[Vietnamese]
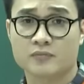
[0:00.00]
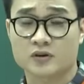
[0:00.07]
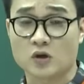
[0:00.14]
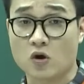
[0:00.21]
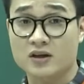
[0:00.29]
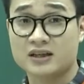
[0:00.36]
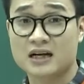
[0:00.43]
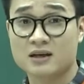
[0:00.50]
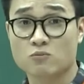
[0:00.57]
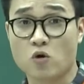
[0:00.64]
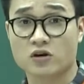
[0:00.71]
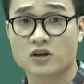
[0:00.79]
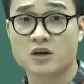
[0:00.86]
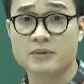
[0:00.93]
Đó là căn
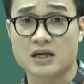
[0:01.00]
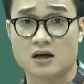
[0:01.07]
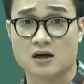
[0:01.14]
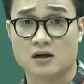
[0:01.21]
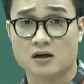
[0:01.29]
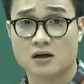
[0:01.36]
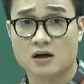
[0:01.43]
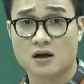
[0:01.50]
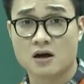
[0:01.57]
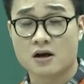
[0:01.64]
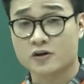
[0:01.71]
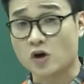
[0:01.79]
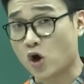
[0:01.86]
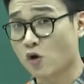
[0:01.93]
buồng nơi Mỹ ở.
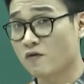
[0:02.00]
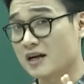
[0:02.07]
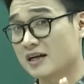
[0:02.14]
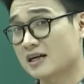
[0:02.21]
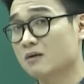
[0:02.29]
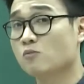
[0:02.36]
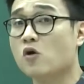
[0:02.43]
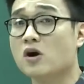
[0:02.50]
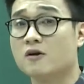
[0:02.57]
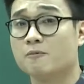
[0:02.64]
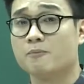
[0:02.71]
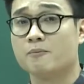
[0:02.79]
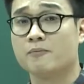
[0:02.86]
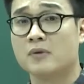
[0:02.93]
Đó không phải là căn buồng.
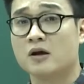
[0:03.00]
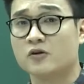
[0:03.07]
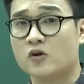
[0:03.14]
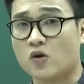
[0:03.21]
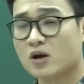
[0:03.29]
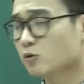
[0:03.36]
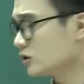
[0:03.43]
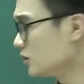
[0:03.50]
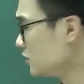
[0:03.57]
Nó là một